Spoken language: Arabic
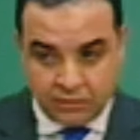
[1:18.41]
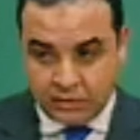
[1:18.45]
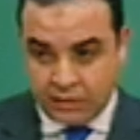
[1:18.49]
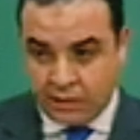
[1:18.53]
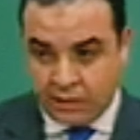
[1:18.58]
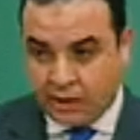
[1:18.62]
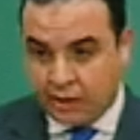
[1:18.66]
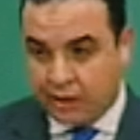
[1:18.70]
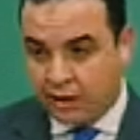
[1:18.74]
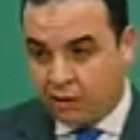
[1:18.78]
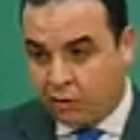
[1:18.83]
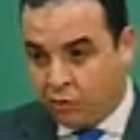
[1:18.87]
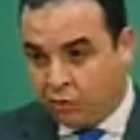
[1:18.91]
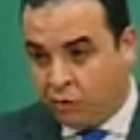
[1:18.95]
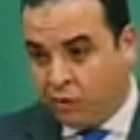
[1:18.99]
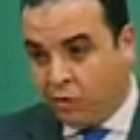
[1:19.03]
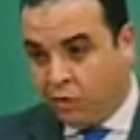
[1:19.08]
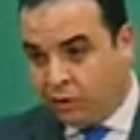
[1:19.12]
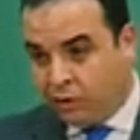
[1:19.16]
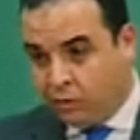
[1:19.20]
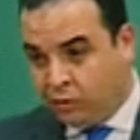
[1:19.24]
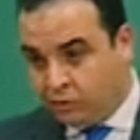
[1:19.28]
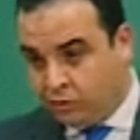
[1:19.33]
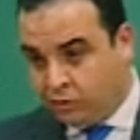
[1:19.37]
راه كنقولوا
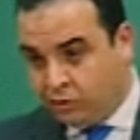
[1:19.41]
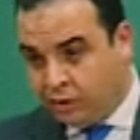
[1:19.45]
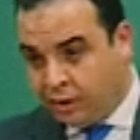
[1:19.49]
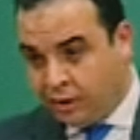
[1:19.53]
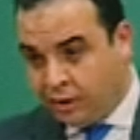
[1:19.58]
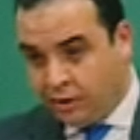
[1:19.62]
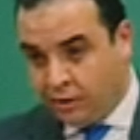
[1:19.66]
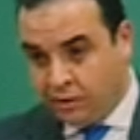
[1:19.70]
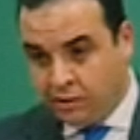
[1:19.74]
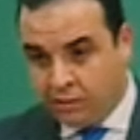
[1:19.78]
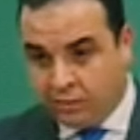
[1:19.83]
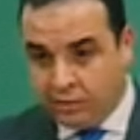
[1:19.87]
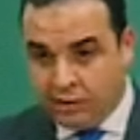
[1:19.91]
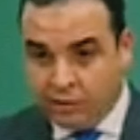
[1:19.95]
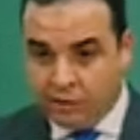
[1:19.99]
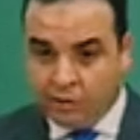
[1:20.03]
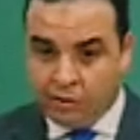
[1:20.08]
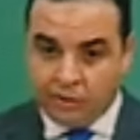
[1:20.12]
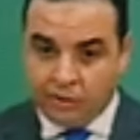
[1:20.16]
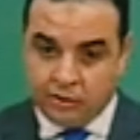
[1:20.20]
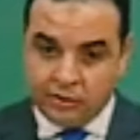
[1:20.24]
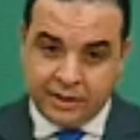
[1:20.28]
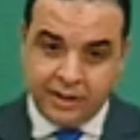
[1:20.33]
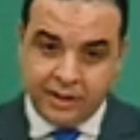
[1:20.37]
21 ولا
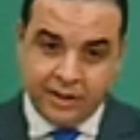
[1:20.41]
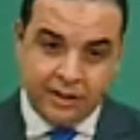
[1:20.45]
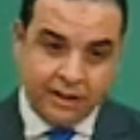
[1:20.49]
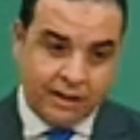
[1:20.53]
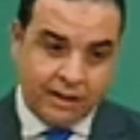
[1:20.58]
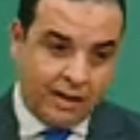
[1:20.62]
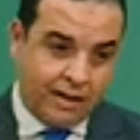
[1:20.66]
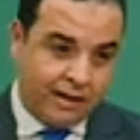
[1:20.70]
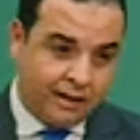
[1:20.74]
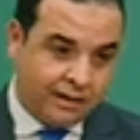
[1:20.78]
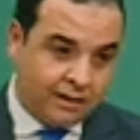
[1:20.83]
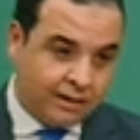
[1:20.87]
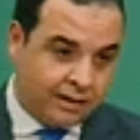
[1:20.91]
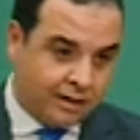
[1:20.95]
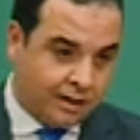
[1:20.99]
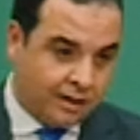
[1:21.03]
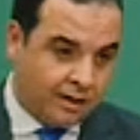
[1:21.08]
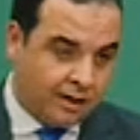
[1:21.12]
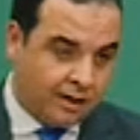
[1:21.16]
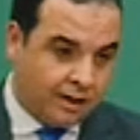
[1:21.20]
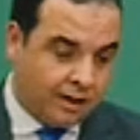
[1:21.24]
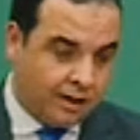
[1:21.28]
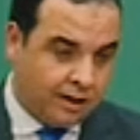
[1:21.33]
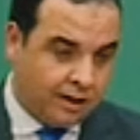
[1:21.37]
وقعوا زيادات لا قدر
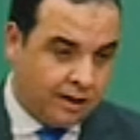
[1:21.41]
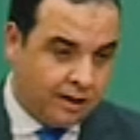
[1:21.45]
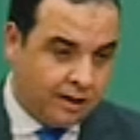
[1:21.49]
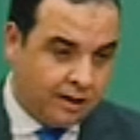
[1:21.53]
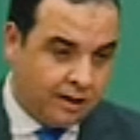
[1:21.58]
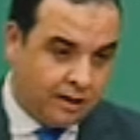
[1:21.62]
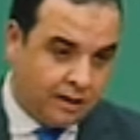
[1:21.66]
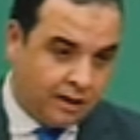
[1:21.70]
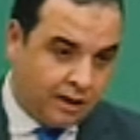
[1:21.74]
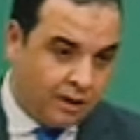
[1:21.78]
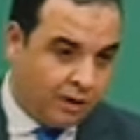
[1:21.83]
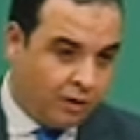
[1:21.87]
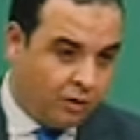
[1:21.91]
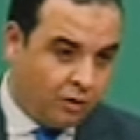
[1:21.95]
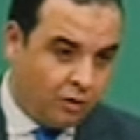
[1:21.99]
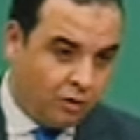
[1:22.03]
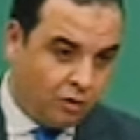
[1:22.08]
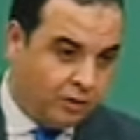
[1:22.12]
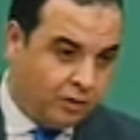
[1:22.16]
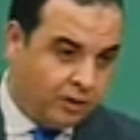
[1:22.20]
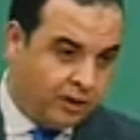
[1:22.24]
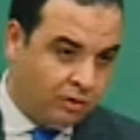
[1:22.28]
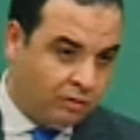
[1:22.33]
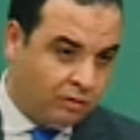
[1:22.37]
الله راه
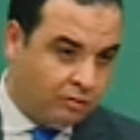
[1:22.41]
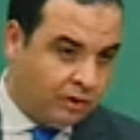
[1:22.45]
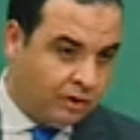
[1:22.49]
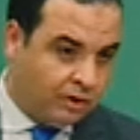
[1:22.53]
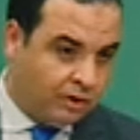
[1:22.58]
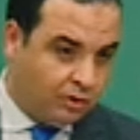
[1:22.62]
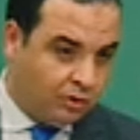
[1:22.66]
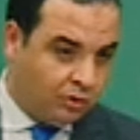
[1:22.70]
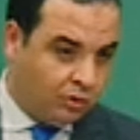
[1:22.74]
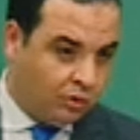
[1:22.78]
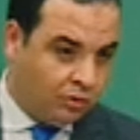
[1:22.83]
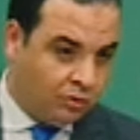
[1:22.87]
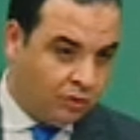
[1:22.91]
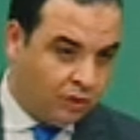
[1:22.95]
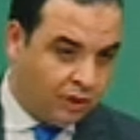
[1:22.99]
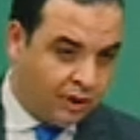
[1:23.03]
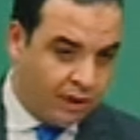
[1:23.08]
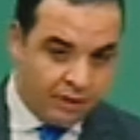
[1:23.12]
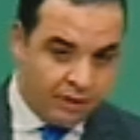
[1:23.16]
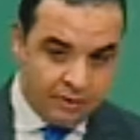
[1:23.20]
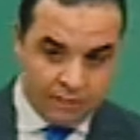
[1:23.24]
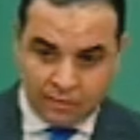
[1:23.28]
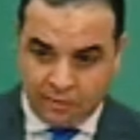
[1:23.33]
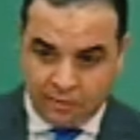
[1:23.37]
الحكومه سوف تكون
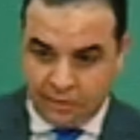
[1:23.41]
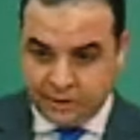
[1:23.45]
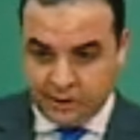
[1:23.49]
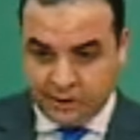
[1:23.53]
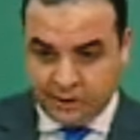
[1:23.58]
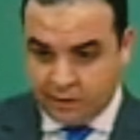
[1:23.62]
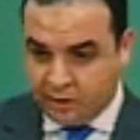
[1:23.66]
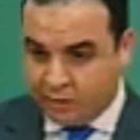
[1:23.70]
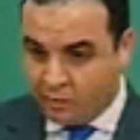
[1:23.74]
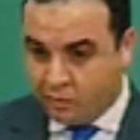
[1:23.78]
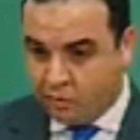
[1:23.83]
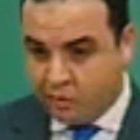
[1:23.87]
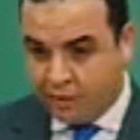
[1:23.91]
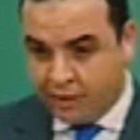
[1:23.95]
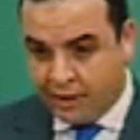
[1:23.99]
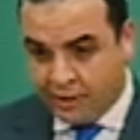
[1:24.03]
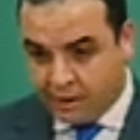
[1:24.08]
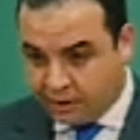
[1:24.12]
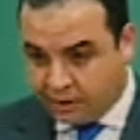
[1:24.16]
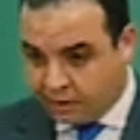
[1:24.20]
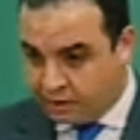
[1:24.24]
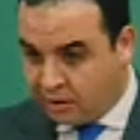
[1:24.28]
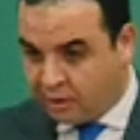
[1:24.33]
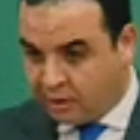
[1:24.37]
مطالبه بالتدخل
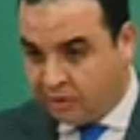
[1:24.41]
اكثر